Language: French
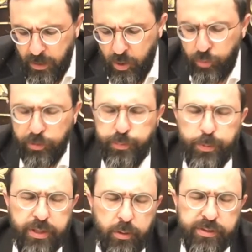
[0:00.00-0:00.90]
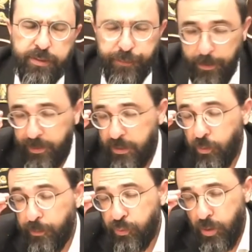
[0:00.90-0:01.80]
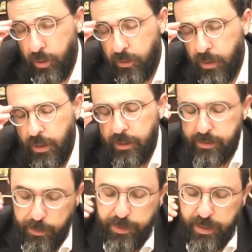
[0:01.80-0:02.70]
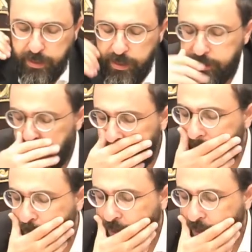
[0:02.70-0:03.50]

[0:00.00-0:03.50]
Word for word: Comment tu peux dire que ces femmes qui sont psoulotes, ces Beneknasa,